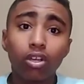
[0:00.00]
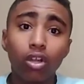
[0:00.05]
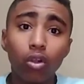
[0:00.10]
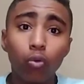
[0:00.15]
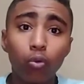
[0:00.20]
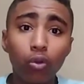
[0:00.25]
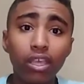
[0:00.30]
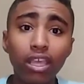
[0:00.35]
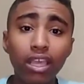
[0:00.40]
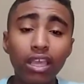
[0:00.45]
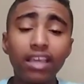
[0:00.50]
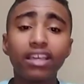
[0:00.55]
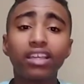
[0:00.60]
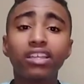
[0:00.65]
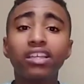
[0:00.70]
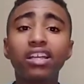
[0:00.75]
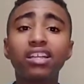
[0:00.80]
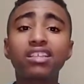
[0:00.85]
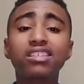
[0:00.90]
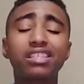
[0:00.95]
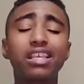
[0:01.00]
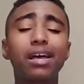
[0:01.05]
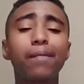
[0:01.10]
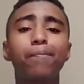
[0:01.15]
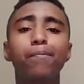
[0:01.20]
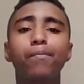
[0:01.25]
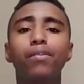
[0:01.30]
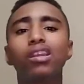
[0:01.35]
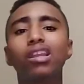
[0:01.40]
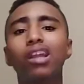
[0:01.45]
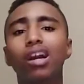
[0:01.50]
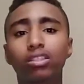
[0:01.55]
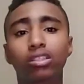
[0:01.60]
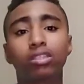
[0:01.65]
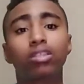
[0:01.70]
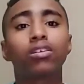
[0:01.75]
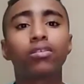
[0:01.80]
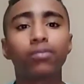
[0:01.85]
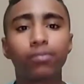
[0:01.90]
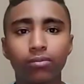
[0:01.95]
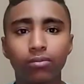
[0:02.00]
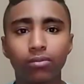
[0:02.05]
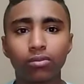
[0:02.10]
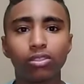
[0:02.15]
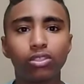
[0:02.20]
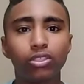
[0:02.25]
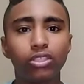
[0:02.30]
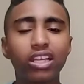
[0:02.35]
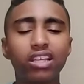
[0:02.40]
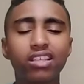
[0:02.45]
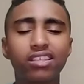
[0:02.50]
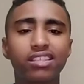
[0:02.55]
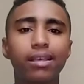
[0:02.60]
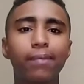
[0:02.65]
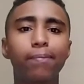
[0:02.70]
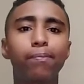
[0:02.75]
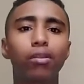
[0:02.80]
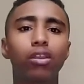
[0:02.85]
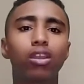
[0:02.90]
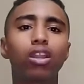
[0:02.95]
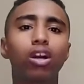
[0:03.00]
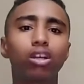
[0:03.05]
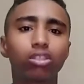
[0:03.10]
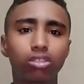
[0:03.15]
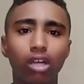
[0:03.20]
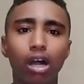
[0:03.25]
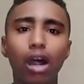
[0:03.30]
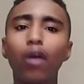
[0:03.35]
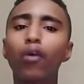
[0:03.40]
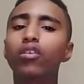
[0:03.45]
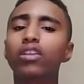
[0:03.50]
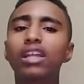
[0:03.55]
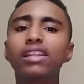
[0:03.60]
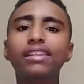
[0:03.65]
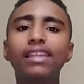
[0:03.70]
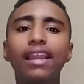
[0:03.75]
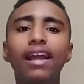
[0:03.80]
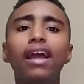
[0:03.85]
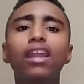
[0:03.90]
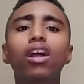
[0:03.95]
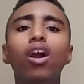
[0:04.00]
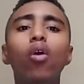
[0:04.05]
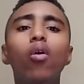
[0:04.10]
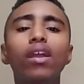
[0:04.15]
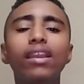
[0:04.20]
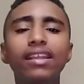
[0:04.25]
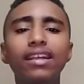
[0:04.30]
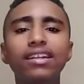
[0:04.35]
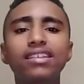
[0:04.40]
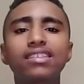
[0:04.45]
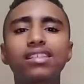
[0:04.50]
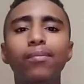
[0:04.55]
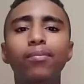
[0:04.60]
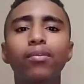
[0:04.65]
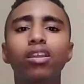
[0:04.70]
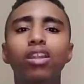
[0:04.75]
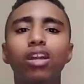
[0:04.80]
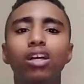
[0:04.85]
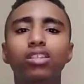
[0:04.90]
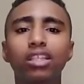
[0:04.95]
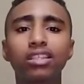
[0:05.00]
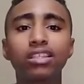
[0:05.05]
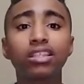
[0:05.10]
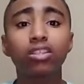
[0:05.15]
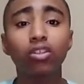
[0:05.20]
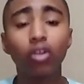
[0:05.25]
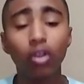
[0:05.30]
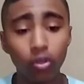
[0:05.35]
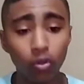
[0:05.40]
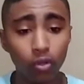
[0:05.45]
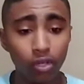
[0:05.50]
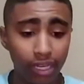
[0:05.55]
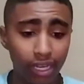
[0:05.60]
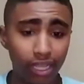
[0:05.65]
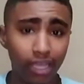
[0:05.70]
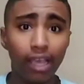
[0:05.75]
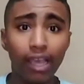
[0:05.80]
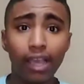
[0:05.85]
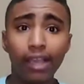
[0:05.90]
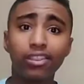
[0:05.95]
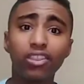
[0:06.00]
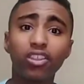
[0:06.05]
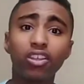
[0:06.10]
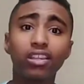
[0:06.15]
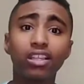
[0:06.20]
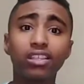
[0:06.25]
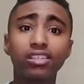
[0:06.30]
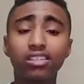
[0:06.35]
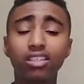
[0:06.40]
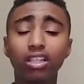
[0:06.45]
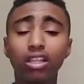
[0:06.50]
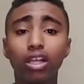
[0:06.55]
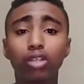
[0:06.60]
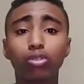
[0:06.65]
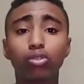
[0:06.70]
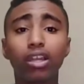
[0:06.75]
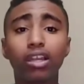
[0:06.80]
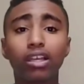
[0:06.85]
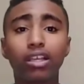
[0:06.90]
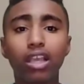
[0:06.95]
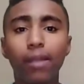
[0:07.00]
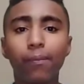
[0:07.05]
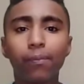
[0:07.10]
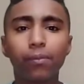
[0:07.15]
ويكسب لقطه يكسب لقطه او النادي الاهلي هو اللي يكسب اللقطه دي ان هو يقول ليه ان الناس تطلع تقول لك ايه